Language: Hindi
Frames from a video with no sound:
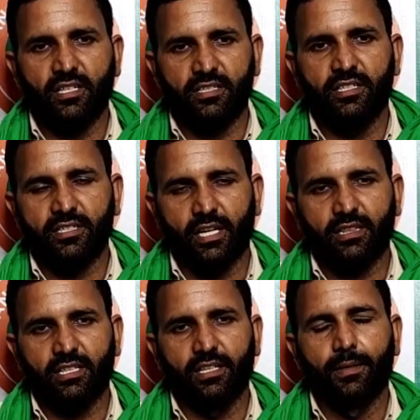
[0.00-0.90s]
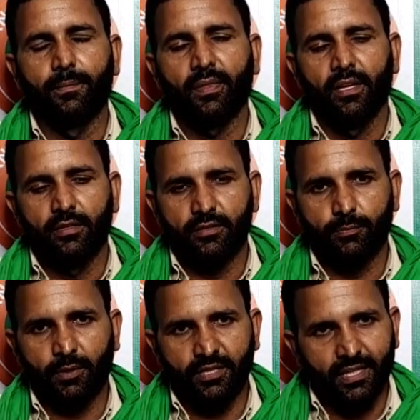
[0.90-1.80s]
दर्शी साथी
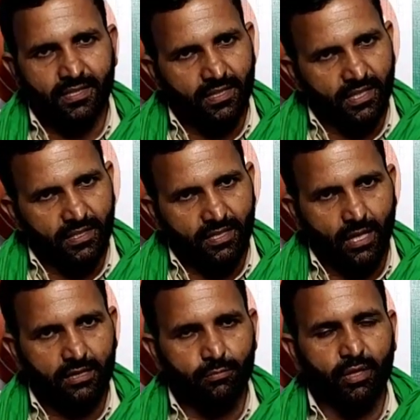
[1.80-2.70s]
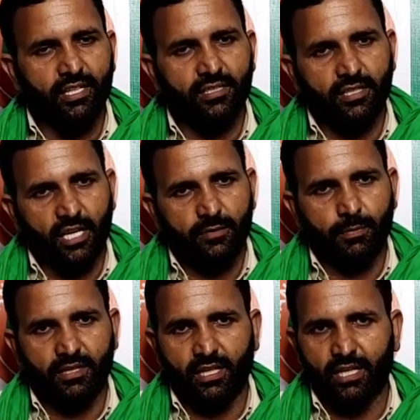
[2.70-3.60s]
प्रशासन के साथ में इस जांच
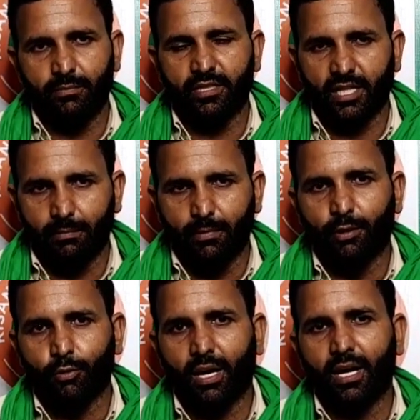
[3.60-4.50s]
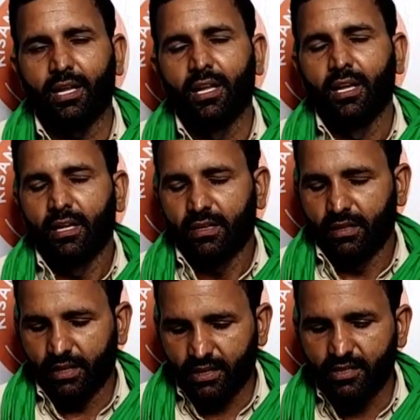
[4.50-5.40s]
पड़ताल में शामिल होगा
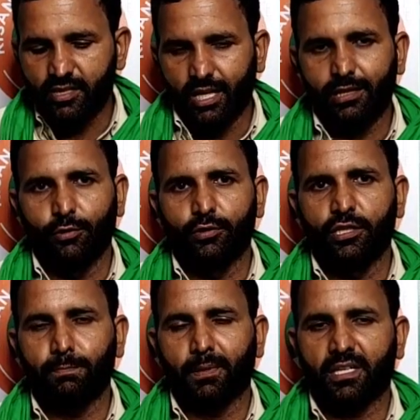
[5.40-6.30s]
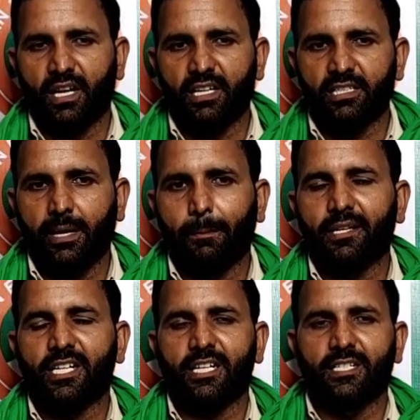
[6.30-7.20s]
लेकिन साथियों जिस प्रकार से
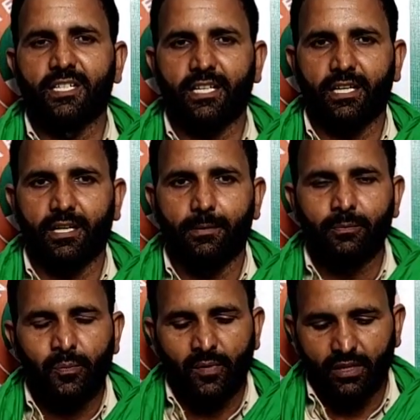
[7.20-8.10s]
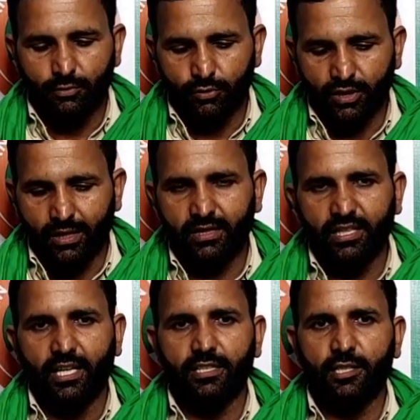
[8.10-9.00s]
प्रशासन के जो साथी
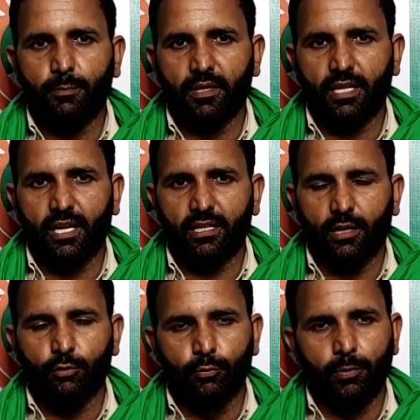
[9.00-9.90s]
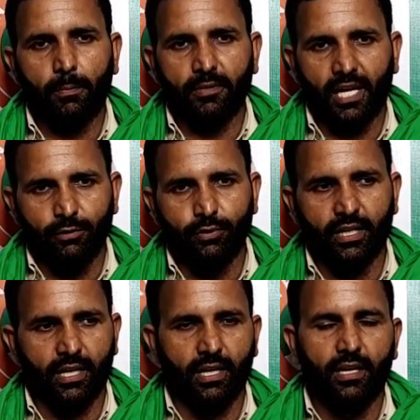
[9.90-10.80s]
हैं जिस प्रकार का रूप अपनाए हुए
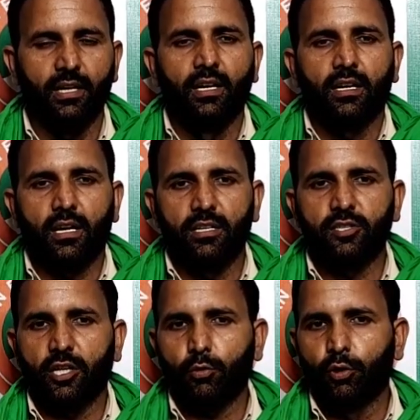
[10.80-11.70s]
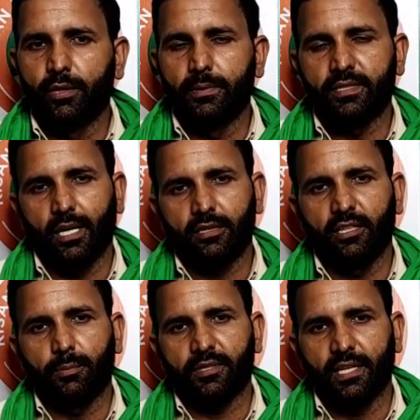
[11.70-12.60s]
हैं कल से कोई भी साथी
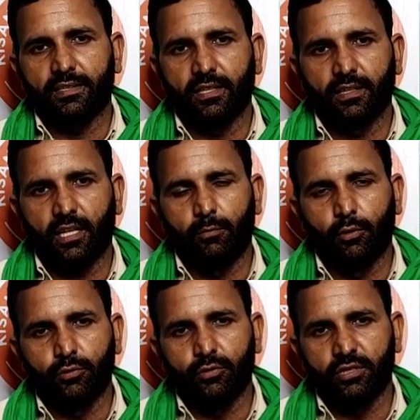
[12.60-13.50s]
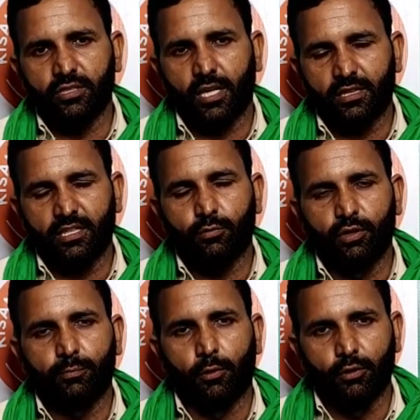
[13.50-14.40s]
प्रशासन का मौजूद साथी
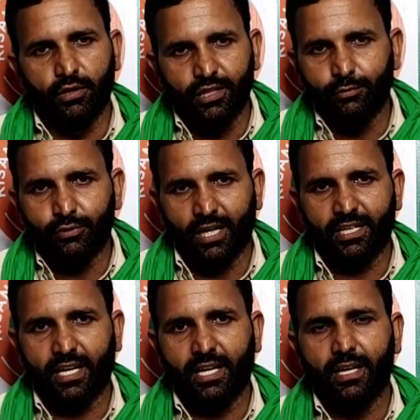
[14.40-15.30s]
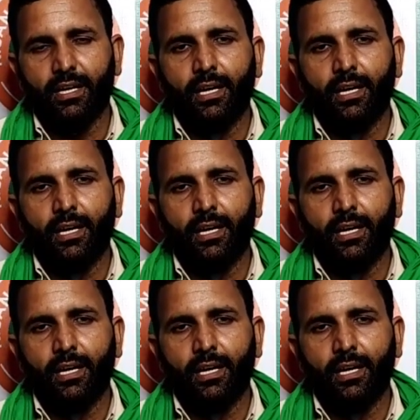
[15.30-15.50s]
कोई फोन नहीं उठा रहा है